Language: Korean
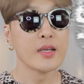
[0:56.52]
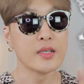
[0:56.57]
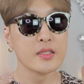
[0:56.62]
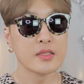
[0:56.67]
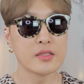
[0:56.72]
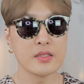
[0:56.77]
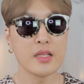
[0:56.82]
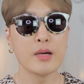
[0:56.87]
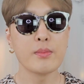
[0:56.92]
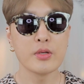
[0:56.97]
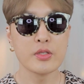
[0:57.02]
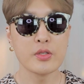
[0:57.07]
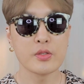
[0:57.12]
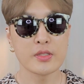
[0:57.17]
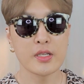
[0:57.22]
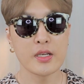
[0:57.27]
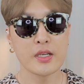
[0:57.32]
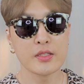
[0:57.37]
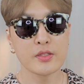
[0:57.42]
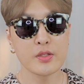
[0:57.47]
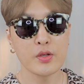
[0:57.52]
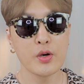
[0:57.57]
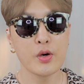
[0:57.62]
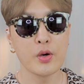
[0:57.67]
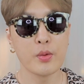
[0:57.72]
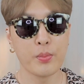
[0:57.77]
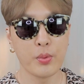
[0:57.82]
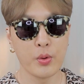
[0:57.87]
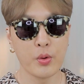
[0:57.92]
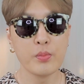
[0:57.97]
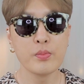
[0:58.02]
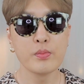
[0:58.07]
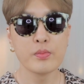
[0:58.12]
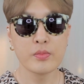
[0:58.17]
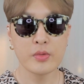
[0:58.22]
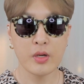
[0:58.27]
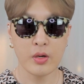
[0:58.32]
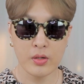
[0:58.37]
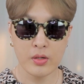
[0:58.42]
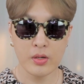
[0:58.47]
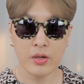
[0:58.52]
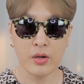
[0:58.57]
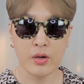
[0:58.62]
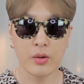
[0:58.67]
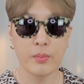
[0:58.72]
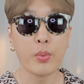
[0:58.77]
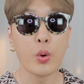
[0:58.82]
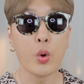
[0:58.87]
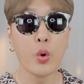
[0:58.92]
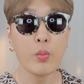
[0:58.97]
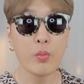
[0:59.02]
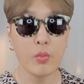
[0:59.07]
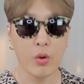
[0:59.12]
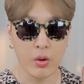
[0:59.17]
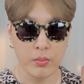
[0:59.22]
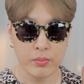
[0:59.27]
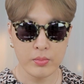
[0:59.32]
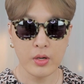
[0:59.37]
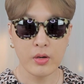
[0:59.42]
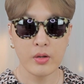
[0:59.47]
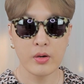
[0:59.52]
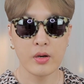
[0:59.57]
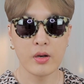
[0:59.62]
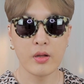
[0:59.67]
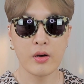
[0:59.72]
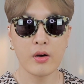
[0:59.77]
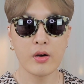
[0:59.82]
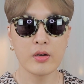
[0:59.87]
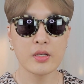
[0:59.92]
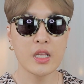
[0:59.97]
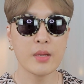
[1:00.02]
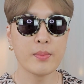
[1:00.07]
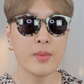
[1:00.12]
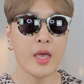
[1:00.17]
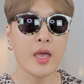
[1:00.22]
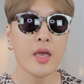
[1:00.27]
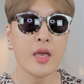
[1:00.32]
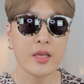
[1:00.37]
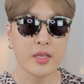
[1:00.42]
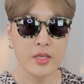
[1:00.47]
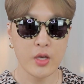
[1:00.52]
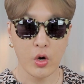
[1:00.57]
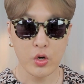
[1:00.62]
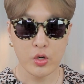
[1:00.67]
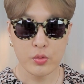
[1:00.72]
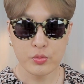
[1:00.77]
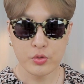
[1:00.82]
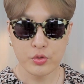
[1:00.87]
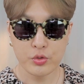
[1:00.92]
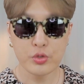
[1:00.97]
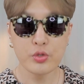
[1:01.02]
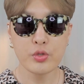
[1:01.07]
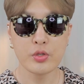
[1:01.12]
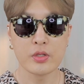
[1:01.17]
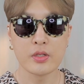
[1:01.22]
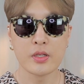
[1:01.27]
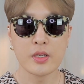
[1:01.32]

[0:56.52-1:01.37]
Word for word: 지난번 영상에서 봄 컬러, 봄 웜 컬러, 그 다음에 여름 쿨,